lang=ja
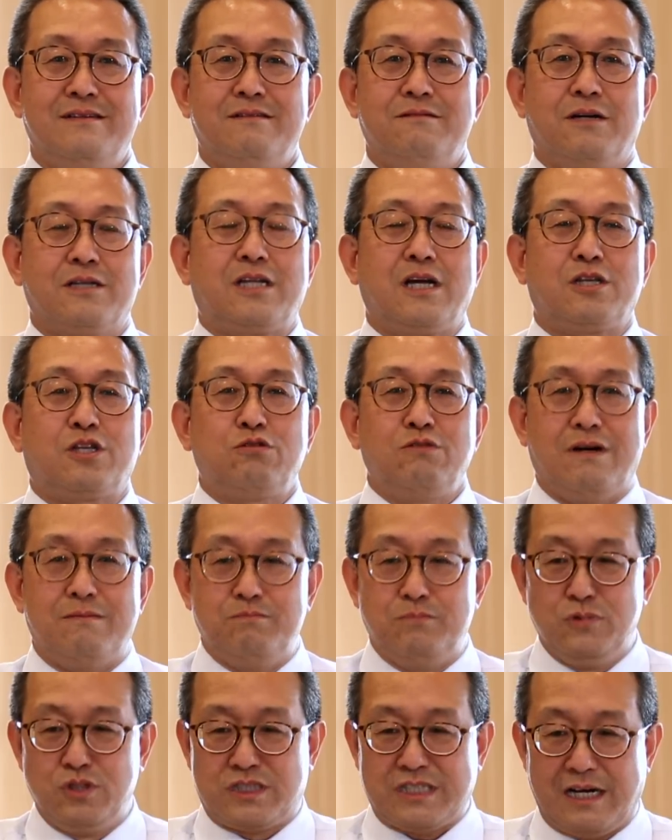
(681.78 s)
私は
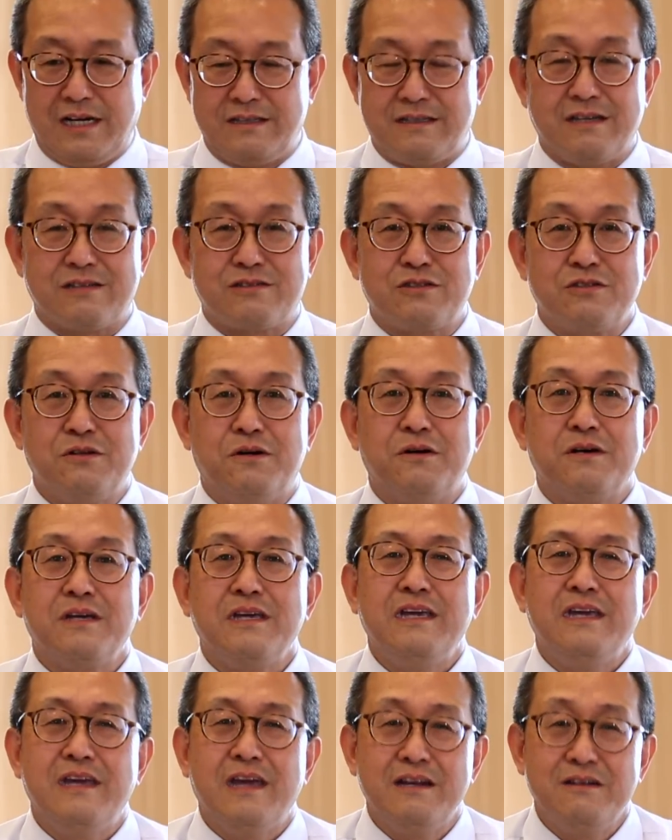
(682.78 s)
無罪ですと
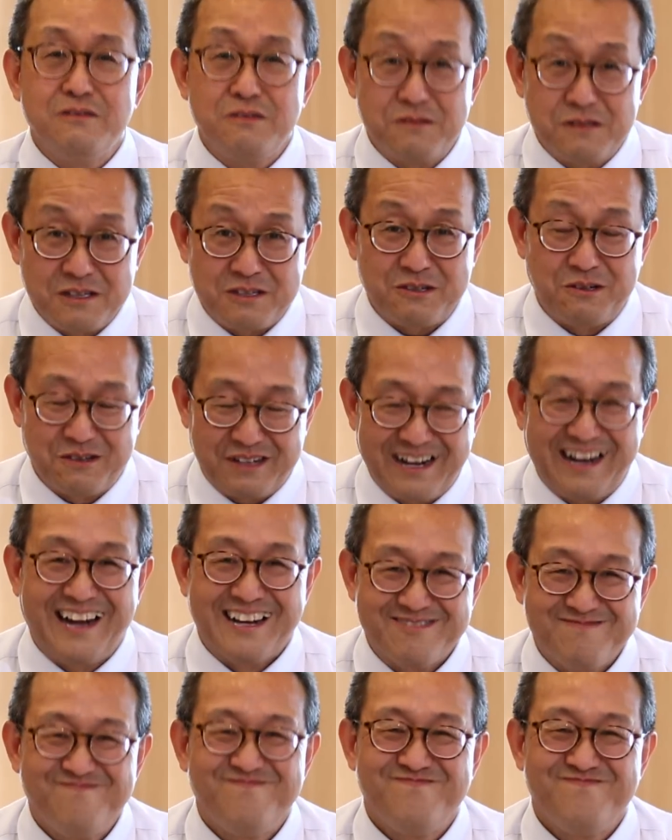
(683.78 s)
言えるのでしょうか